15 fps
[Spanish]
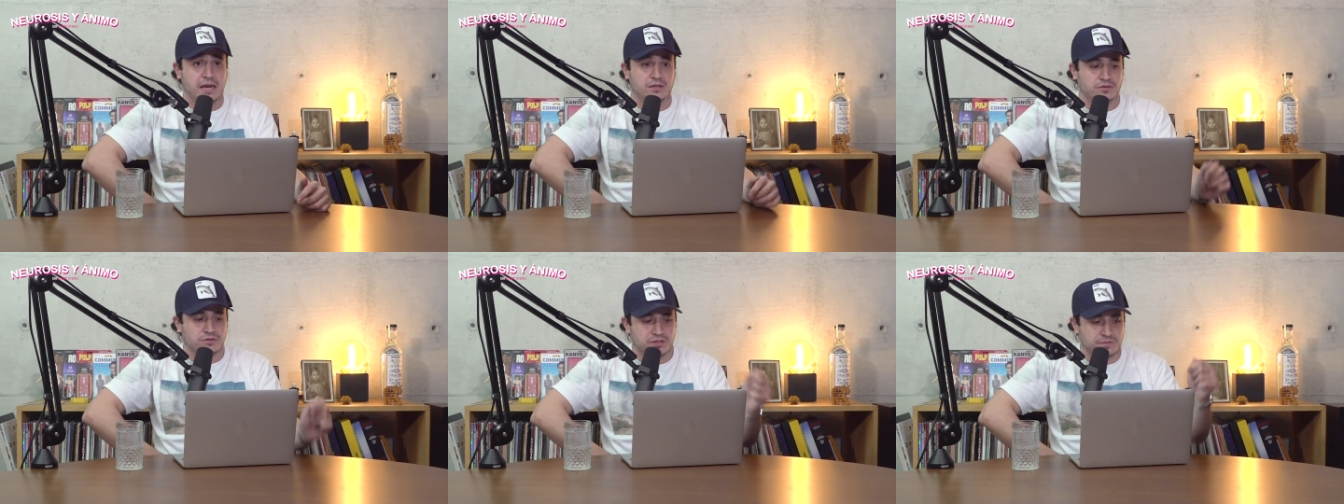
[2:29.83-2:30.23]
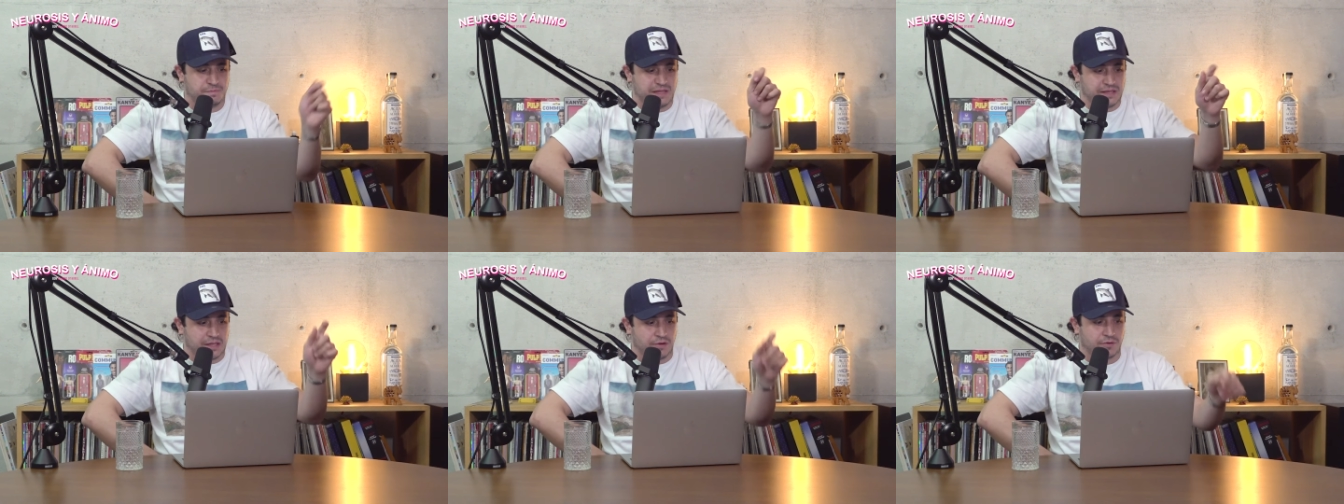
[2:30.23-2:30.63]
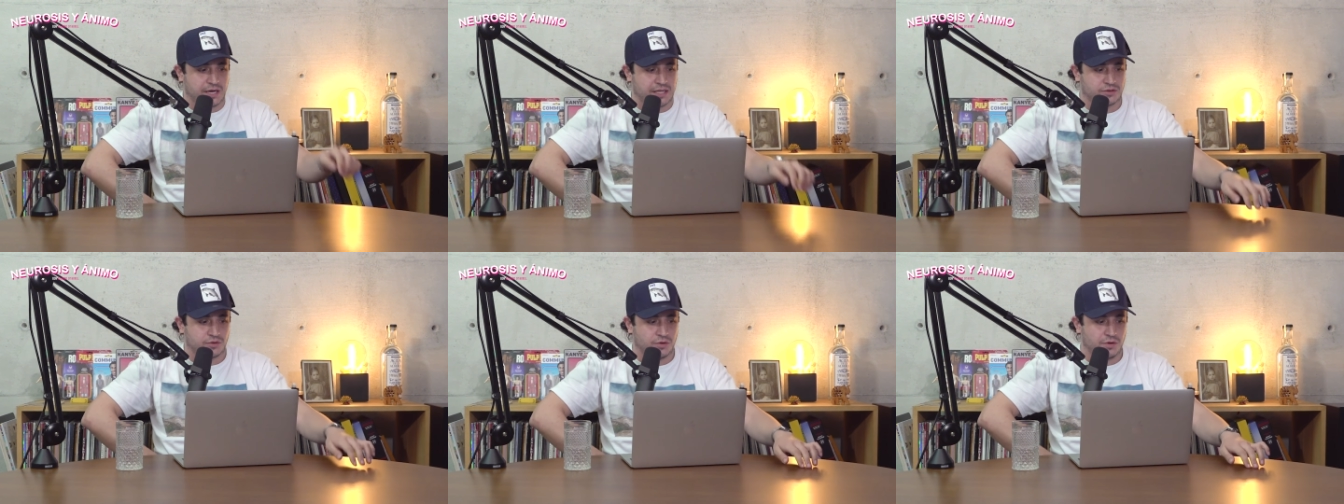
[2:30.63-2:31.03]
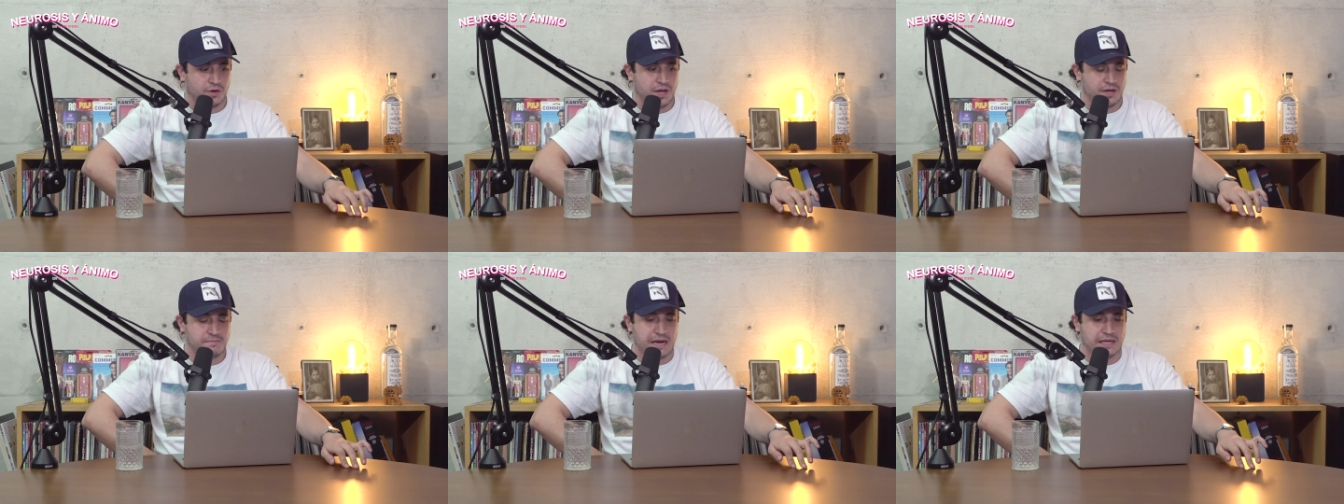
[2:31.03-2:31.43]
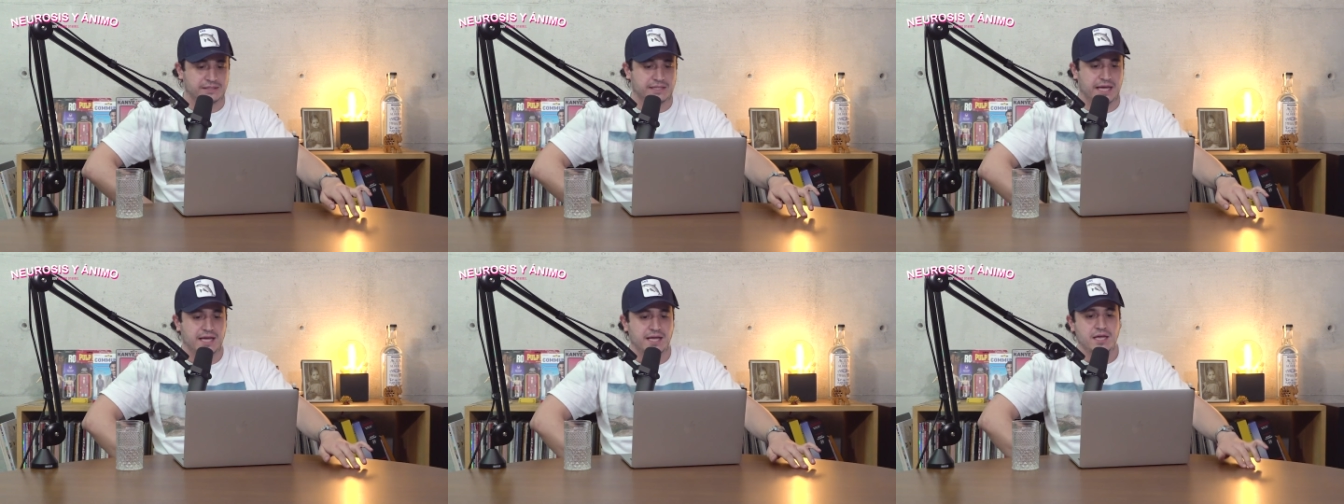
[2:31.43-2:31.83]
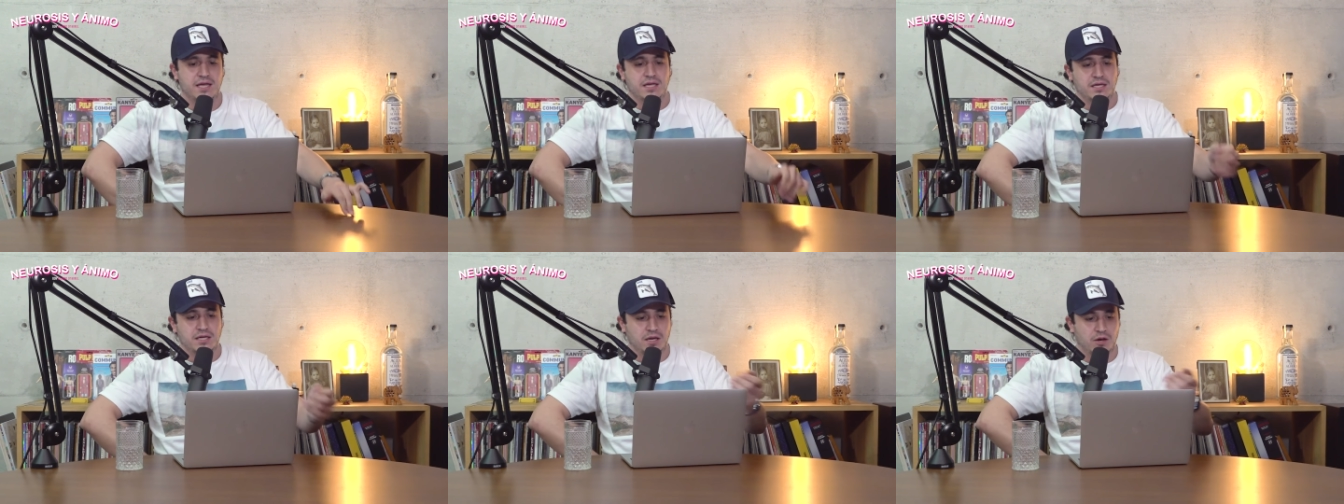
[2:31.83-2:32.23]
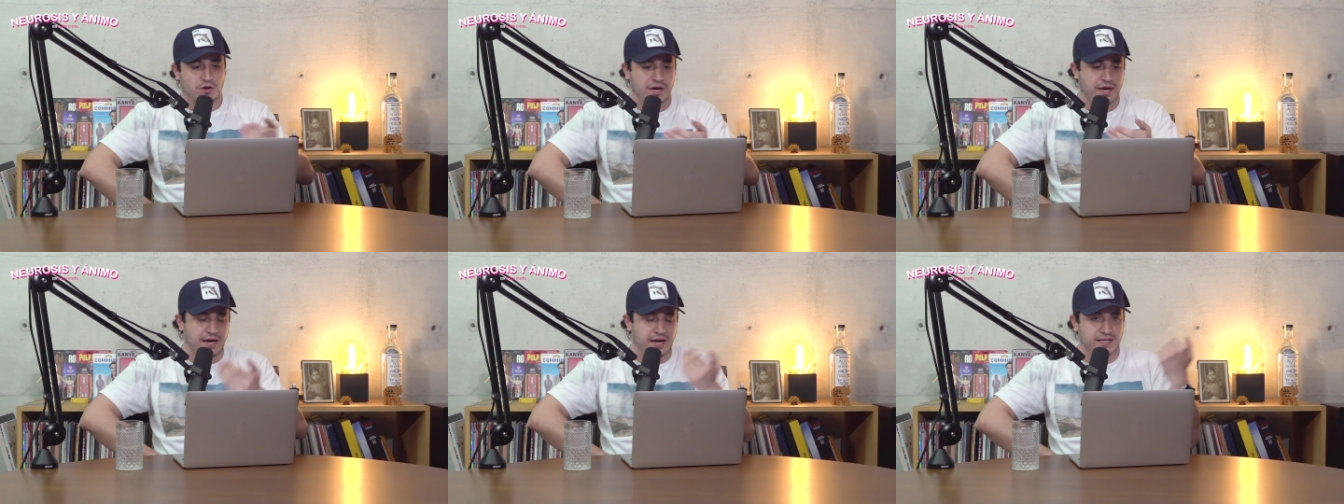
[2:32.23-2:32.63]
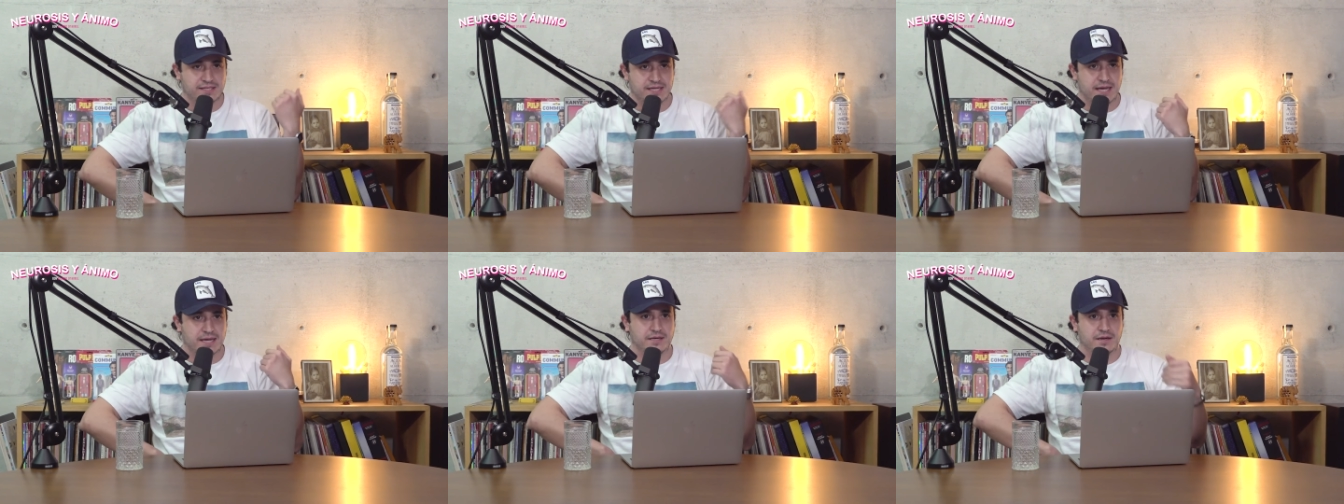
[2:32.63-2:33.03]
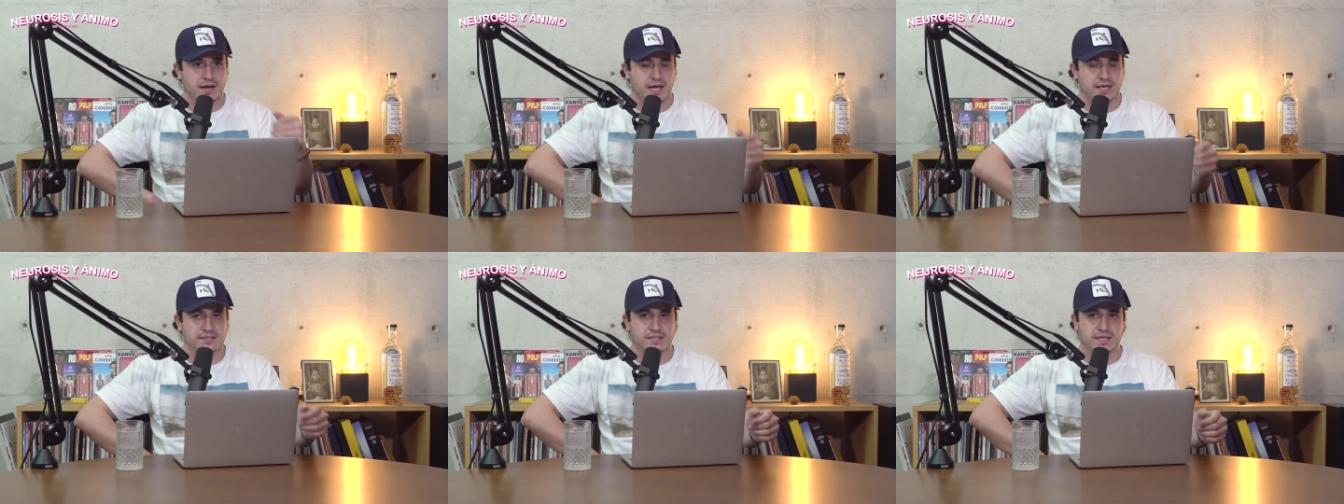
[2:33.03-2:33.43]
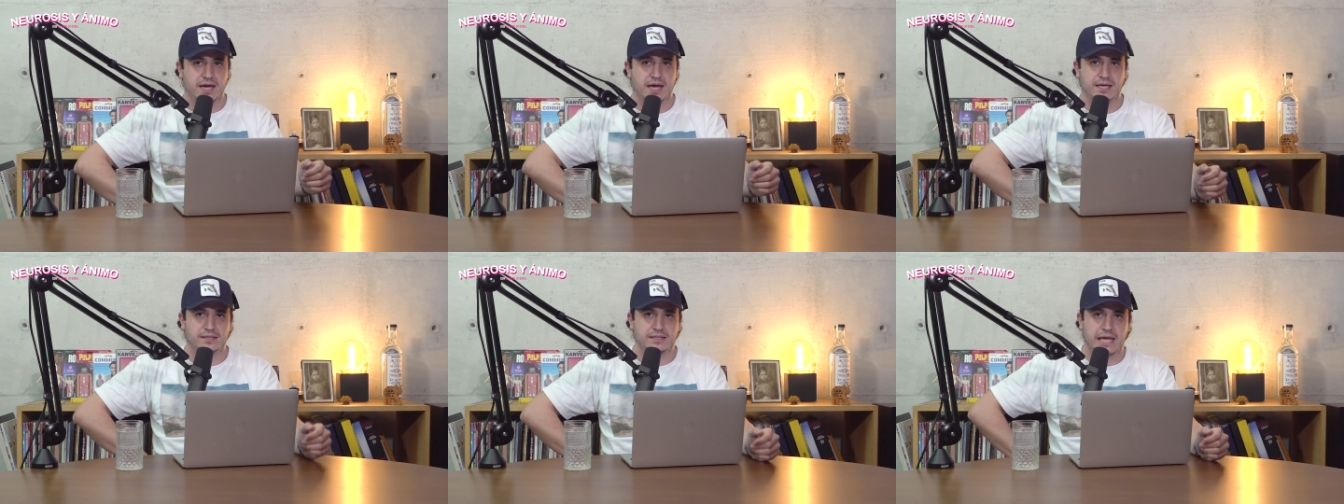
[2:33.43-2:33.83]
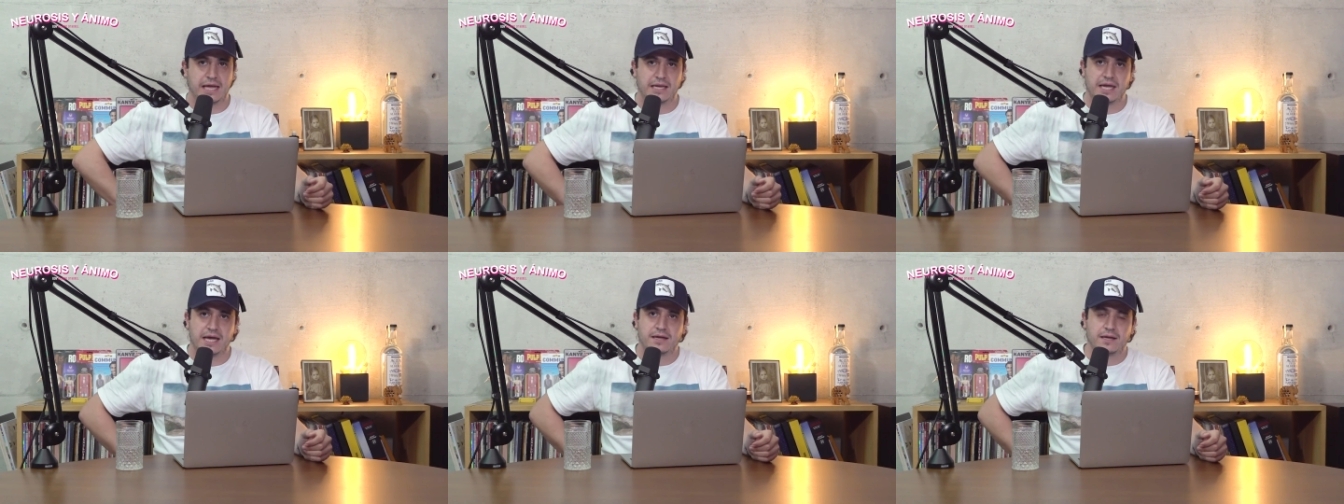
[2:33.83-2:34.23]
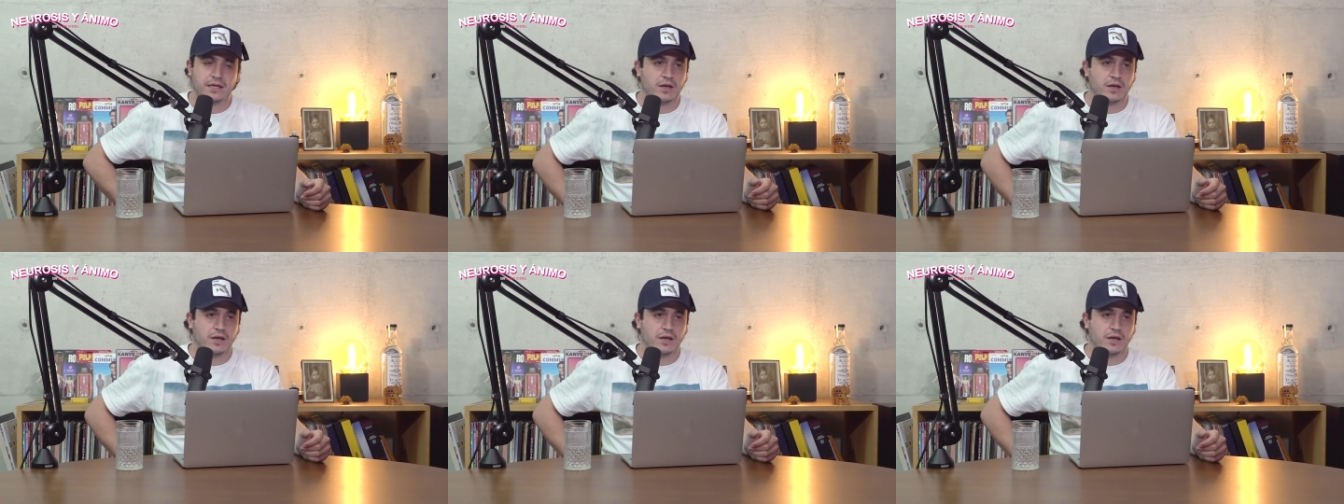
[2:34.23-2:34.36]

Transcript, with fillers: Entonces pinta un rato en Malta y lo regresan hacia Italia.